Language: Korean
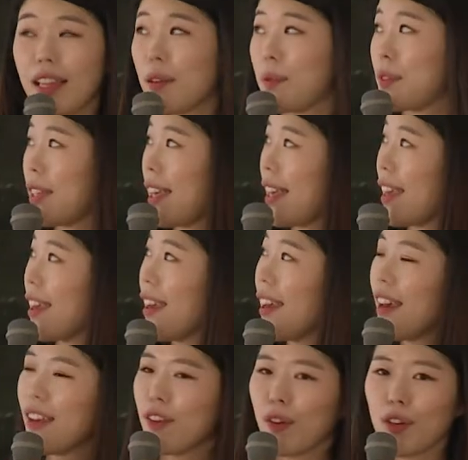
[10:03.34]
때문에
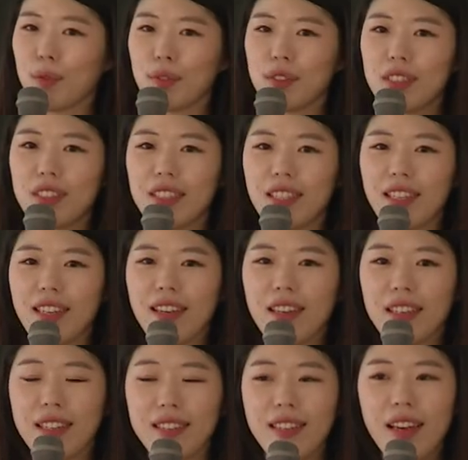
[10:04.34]

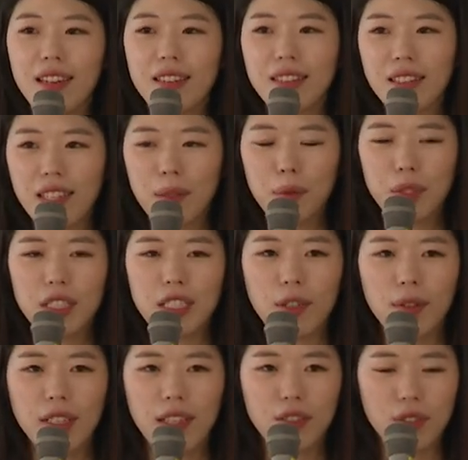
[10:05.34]
여러분들이 기사를
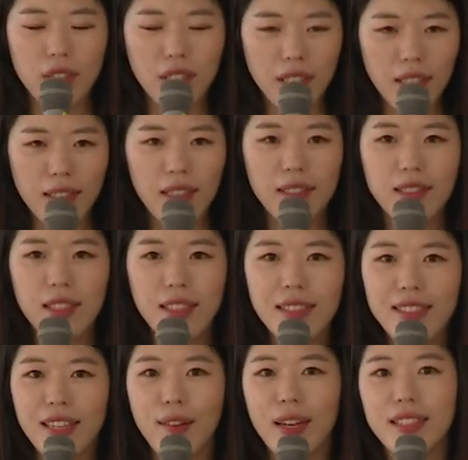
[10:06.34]
찾아보시거나 주식회사
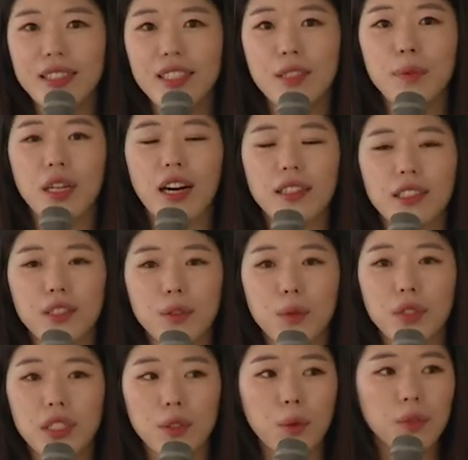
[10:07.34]
CNC에 관심을
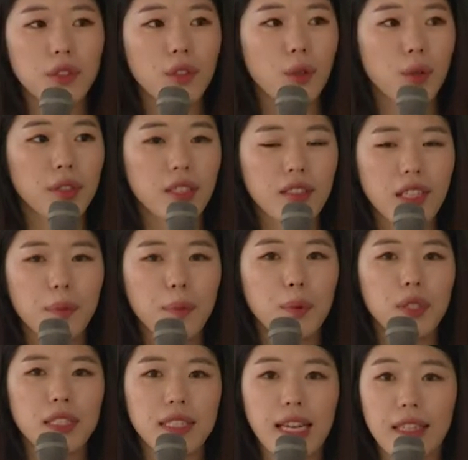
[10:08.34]
가지고 지속적으로
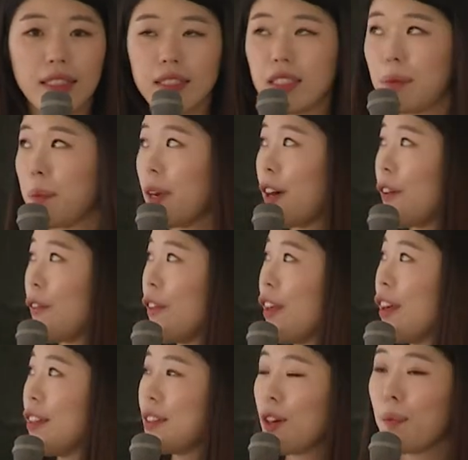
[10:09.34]
찾아보시지 않으시면
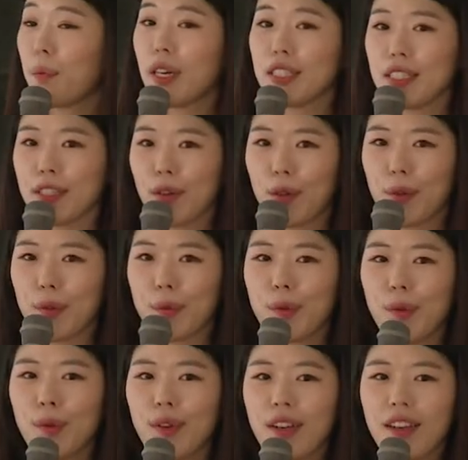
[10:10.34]
접하시기
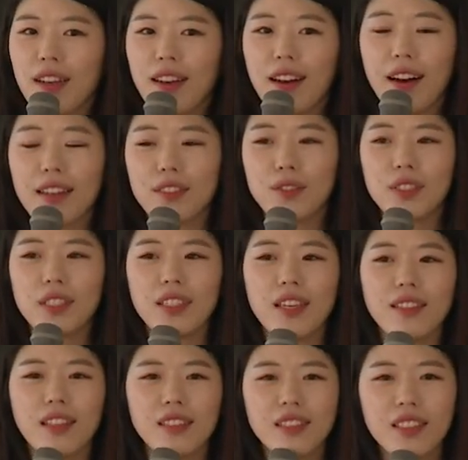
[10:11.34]
어렵고 아
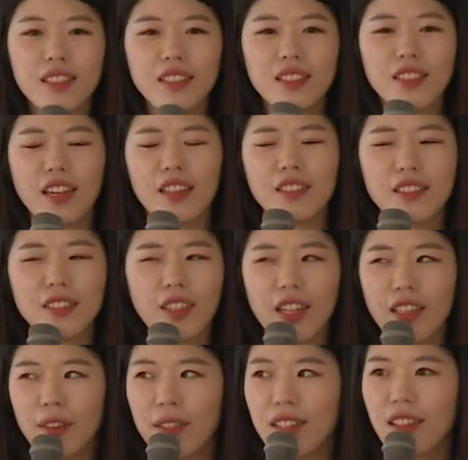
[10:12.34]
주식회사 CNC가
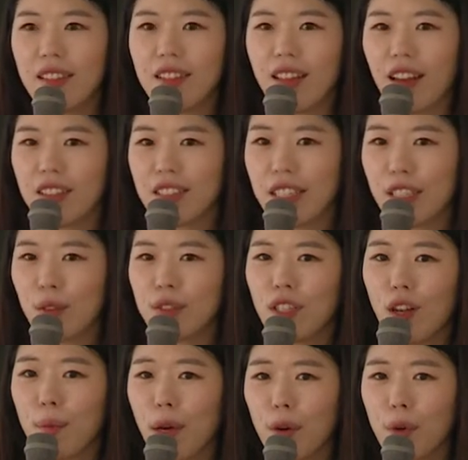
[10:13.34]
SI 회사인데 아, 이런
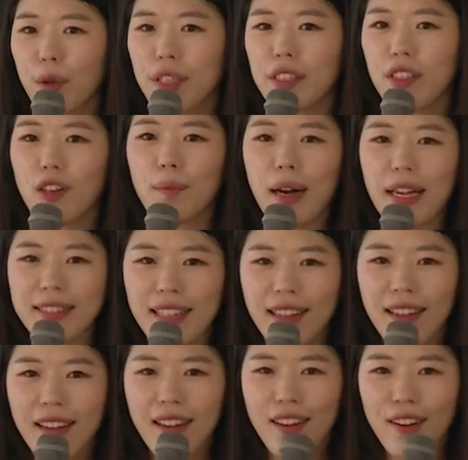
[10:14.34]
사업하고 있는 건
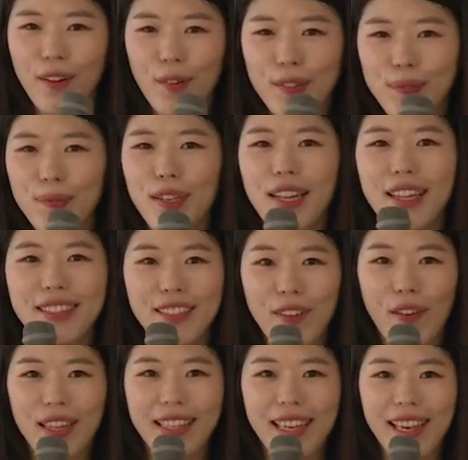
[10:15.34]
맞아? 거짓말하는
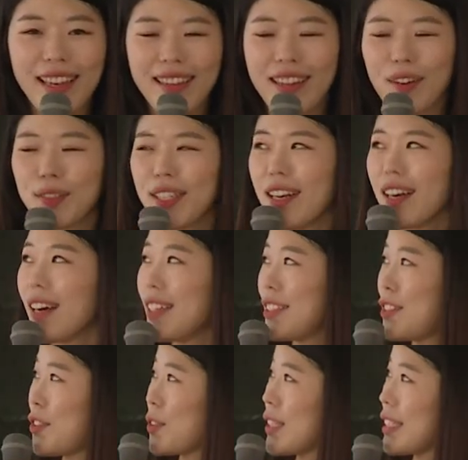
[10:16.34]
거 아니야? 라고
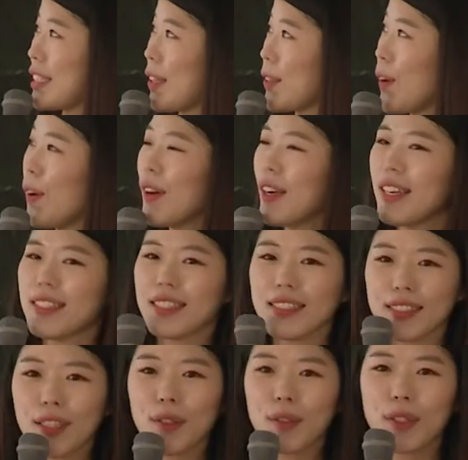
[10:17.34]
생각하실 수도 있어서
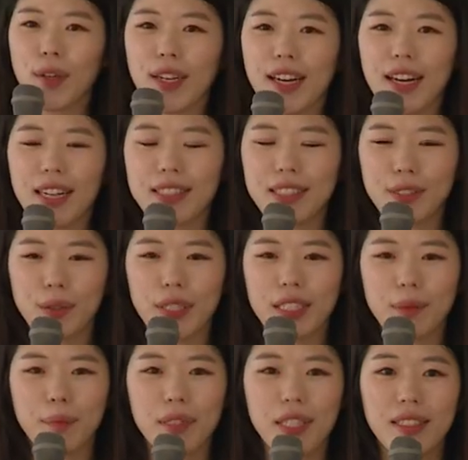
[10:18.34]
실제로 저희가 가지고
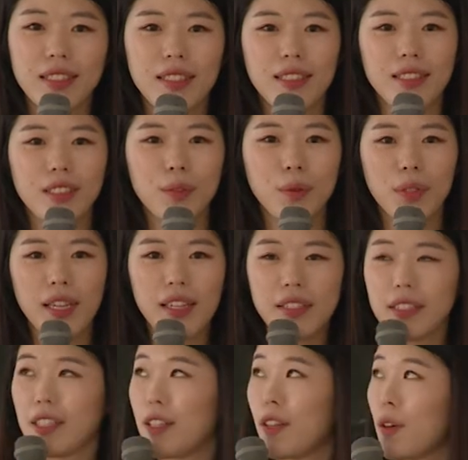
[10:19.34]
있는 브랜드들을
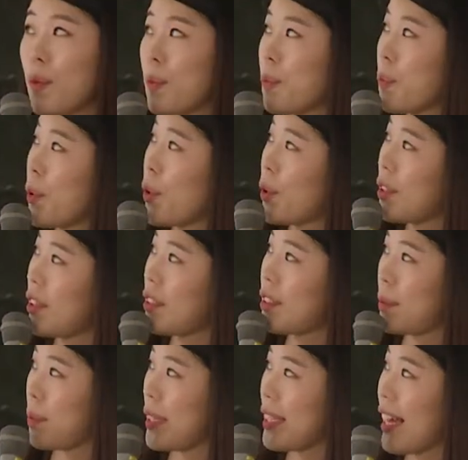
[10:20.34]
소개해드리려고
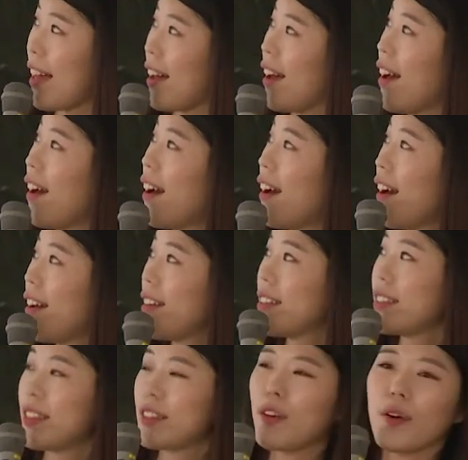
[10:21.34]
보여드렸습니다.
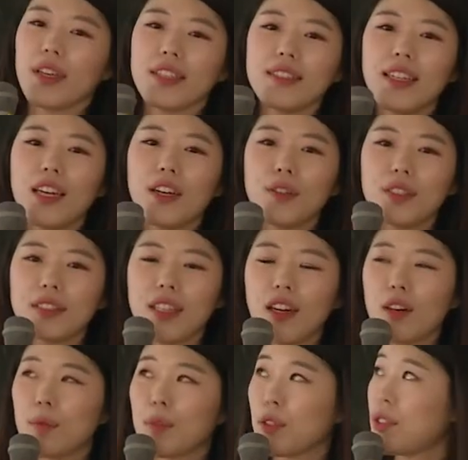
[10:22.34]
저희 클라우드
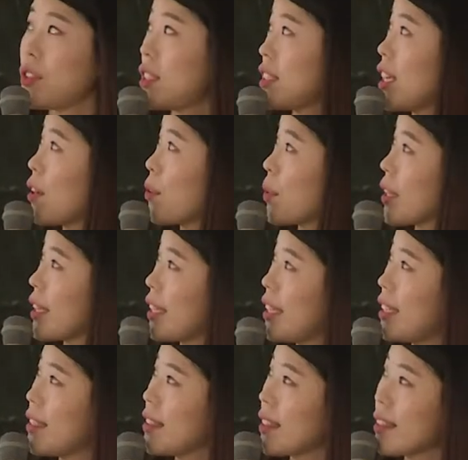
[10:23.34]
사업으로 추진하고
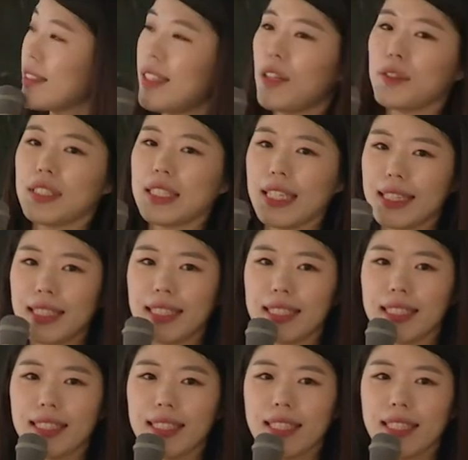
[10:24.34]
있는 클라우드 Z